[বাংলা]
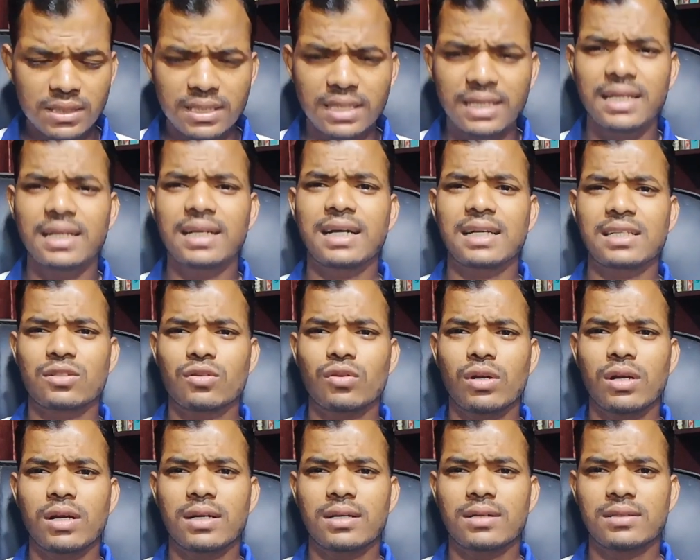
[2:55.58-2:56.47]
যেখানে কাজ
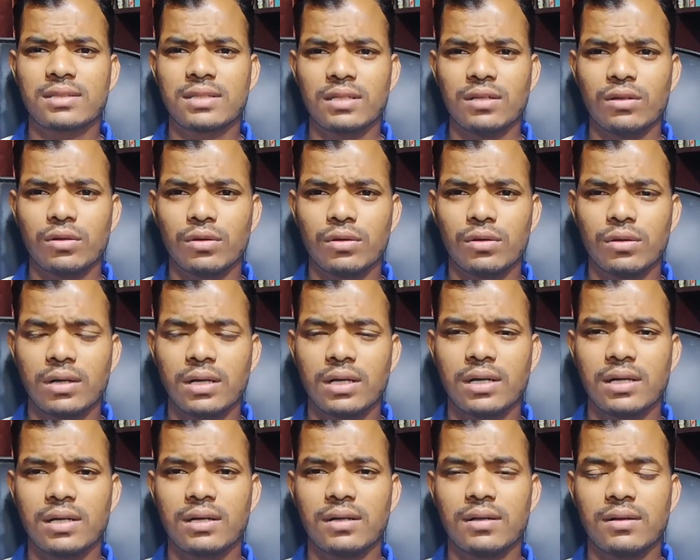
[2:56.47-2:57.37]
করার ছিল
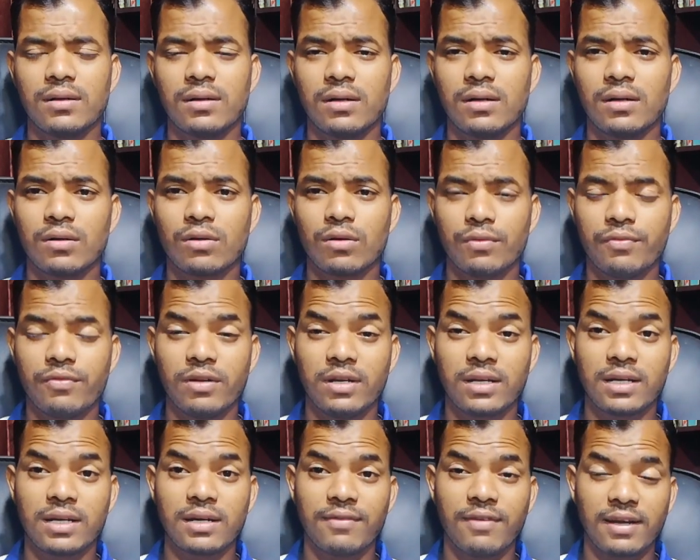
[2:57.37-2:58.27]
হ্যাঁ
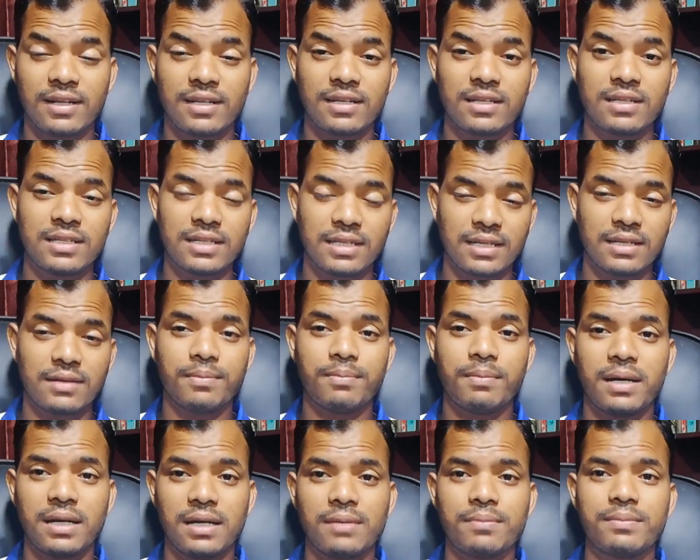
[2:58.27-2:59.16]
কফিলেকে ফায়দা দিয়ে যেখানে
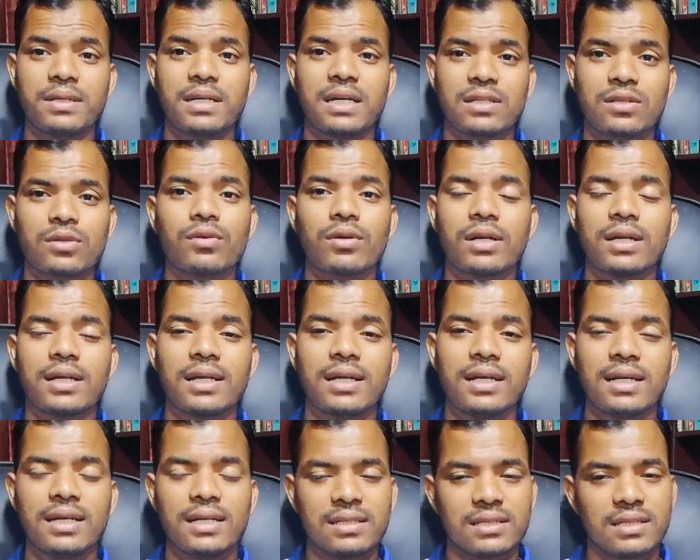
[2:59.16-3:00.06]
বাইরে আপনি কাজ করেন
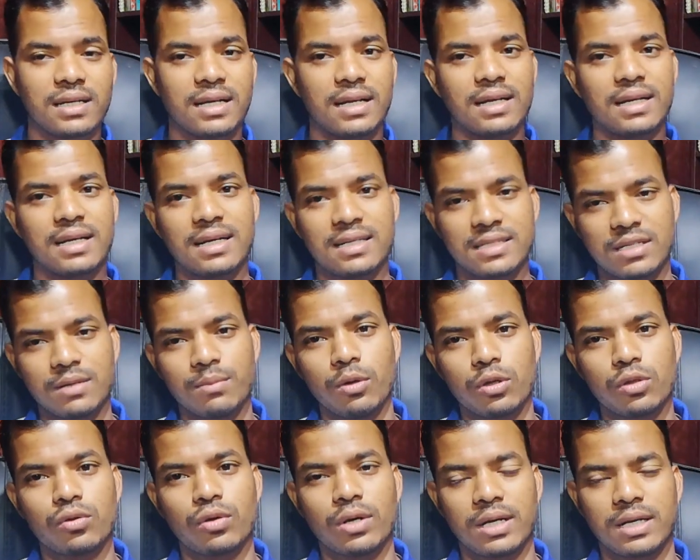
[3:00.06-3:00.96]
সেখানে কাজটা
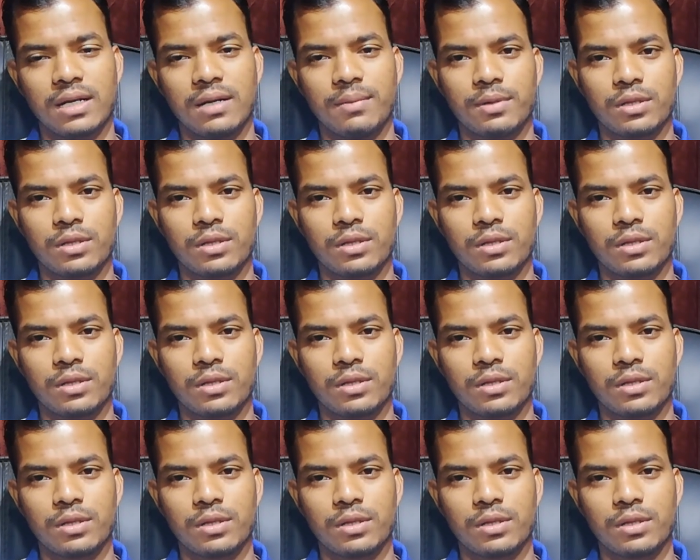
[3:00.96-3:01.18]
বন্ধ রাখেন